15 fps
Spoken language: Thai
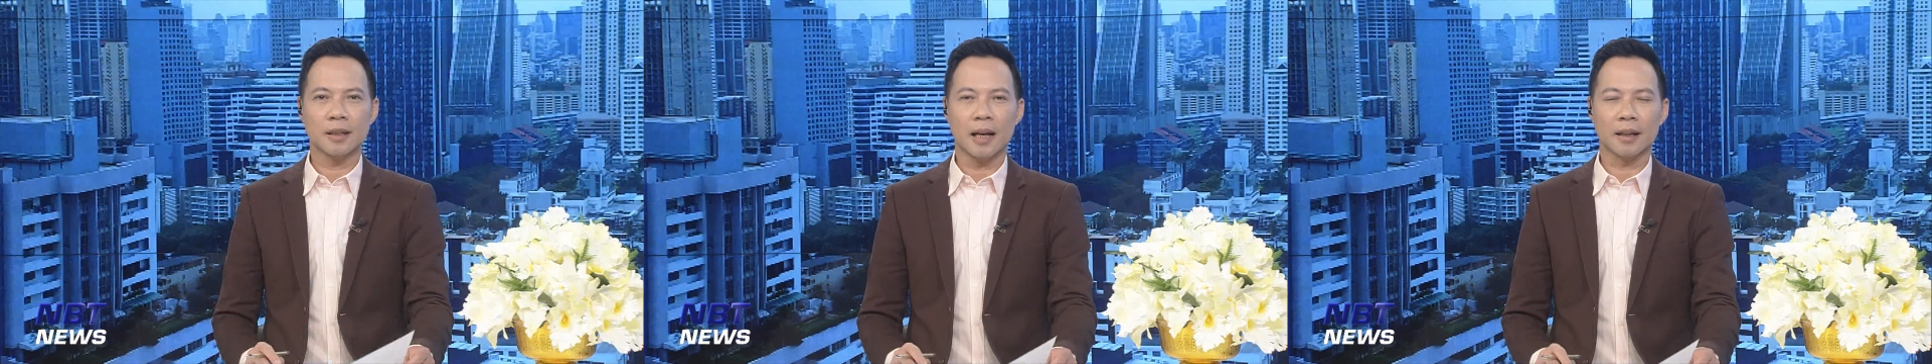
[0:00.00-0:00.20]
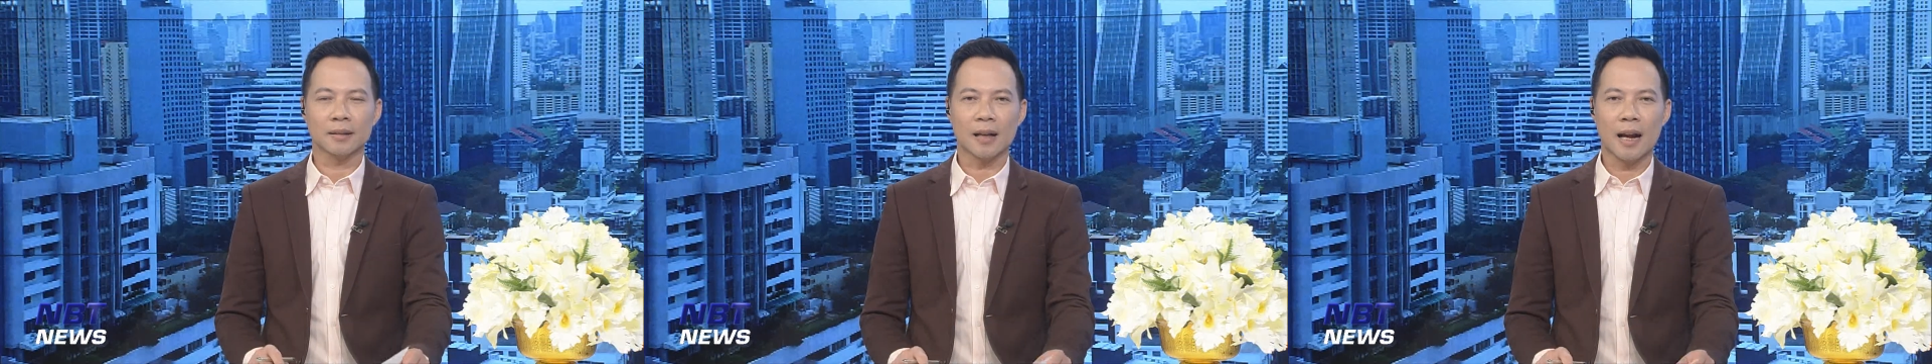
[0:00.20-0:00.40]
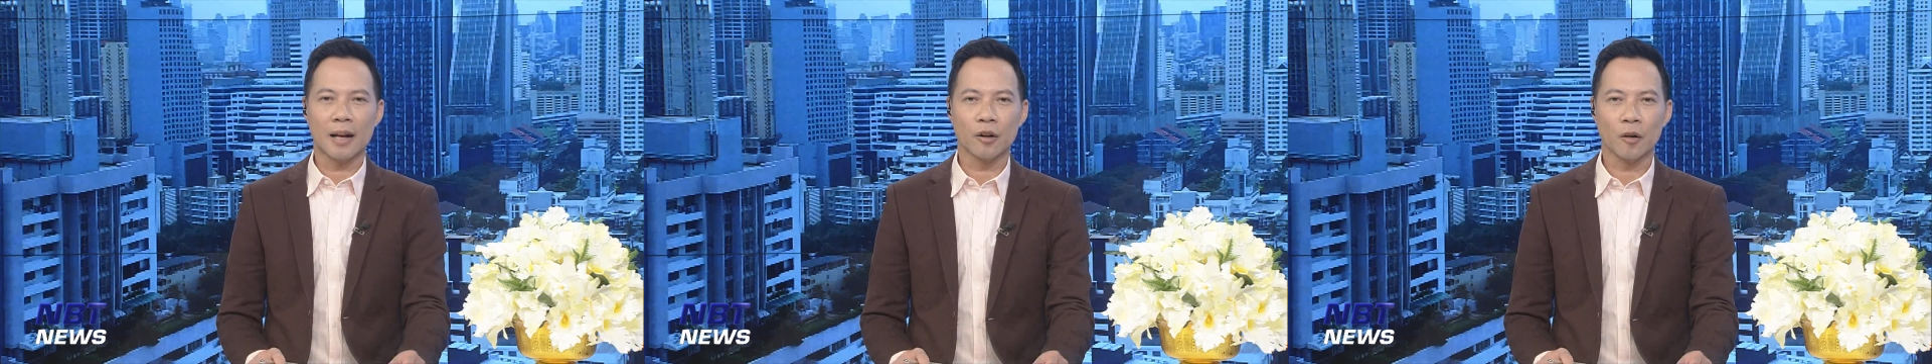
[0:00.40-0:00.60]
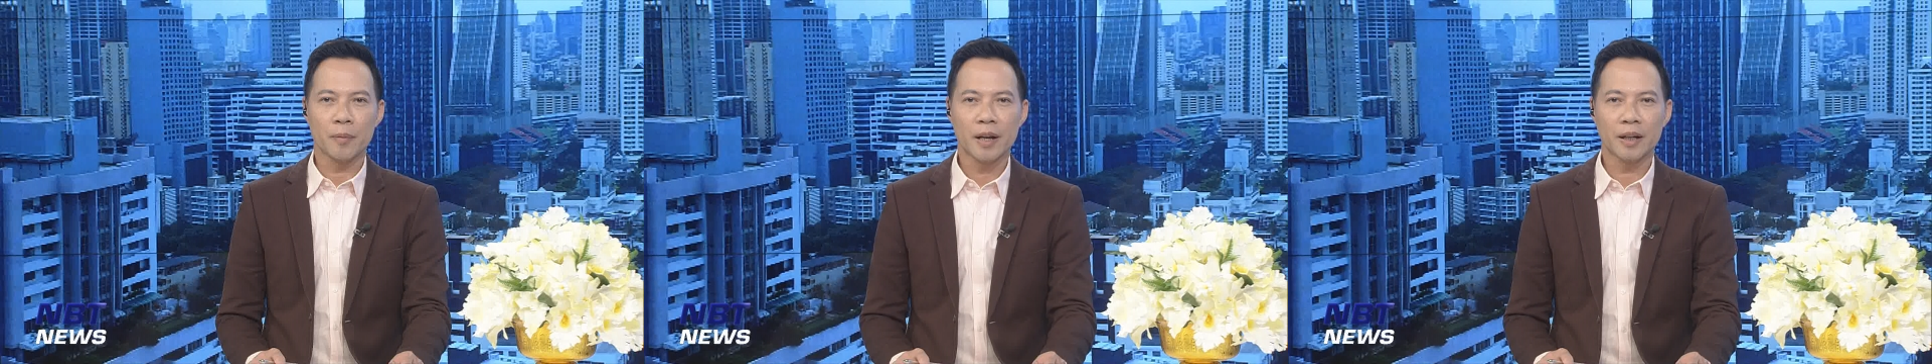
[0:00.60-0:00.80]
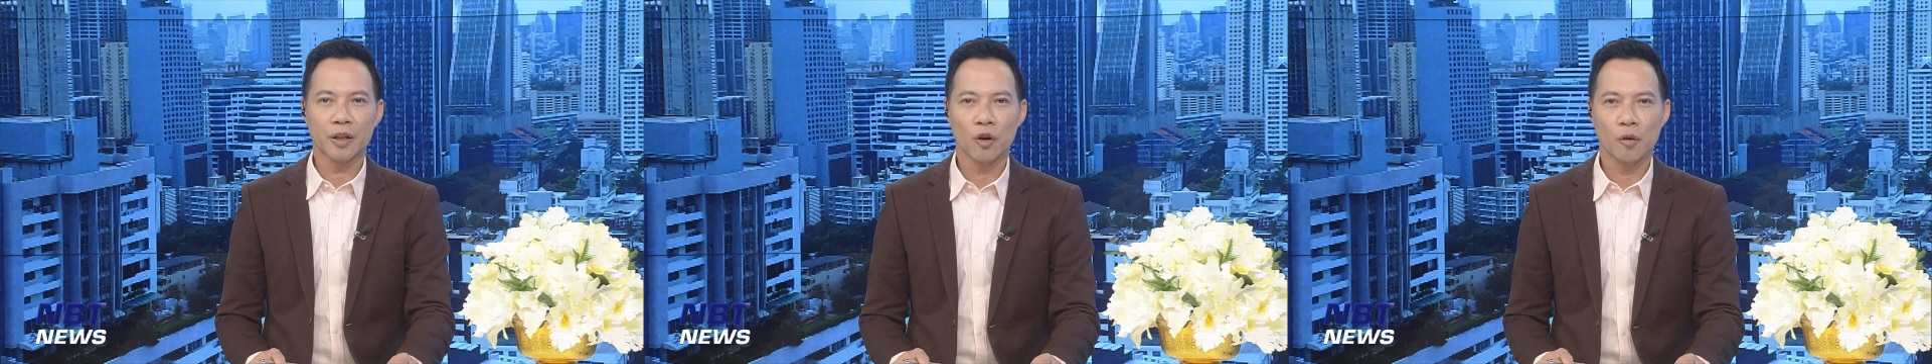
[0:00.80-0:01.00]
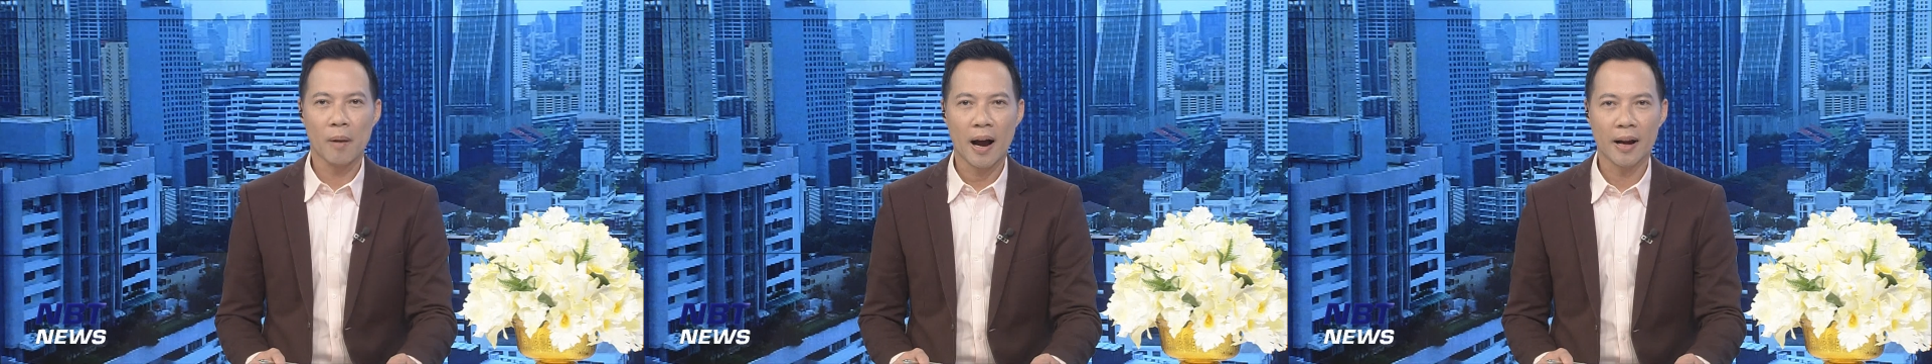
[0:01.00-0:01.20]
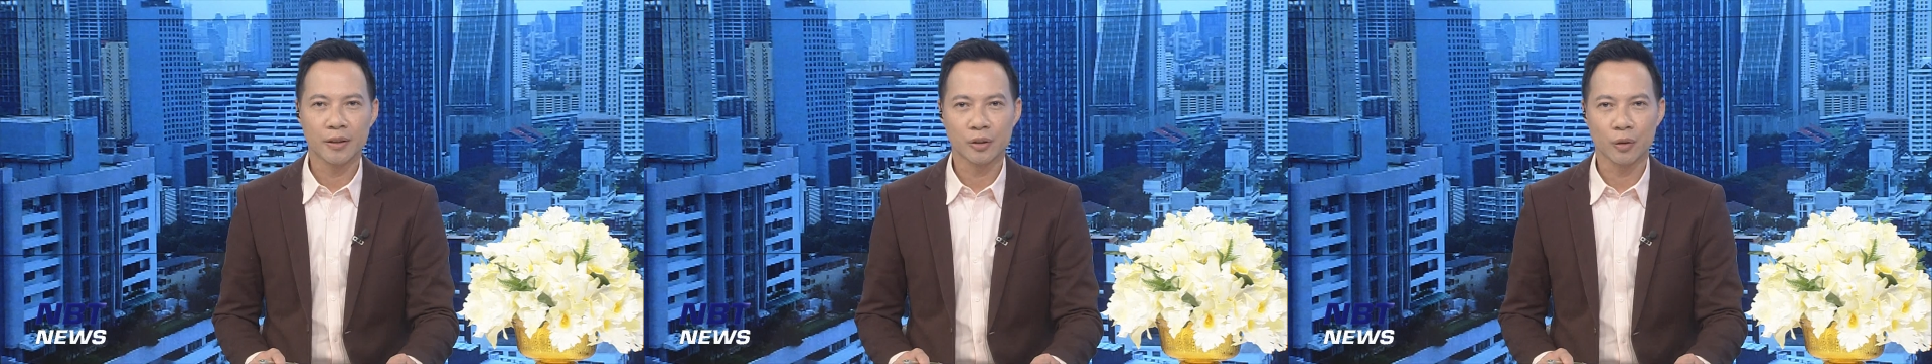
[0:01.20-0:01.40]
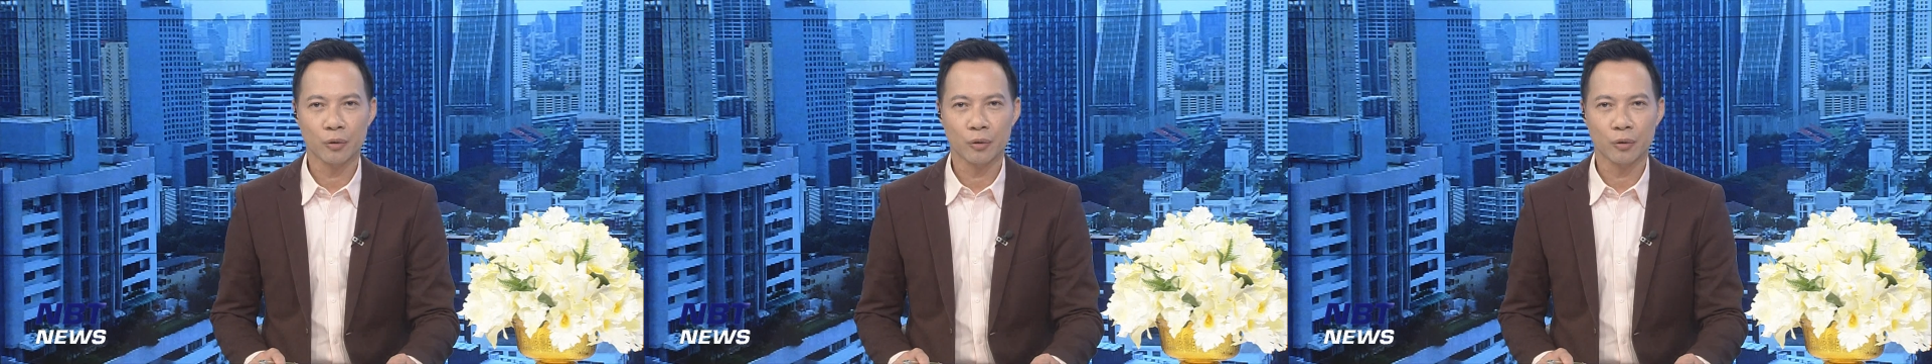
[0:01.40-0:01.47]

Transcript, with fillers: ขึ้นอัตราดอกเบี้ยนโยบาย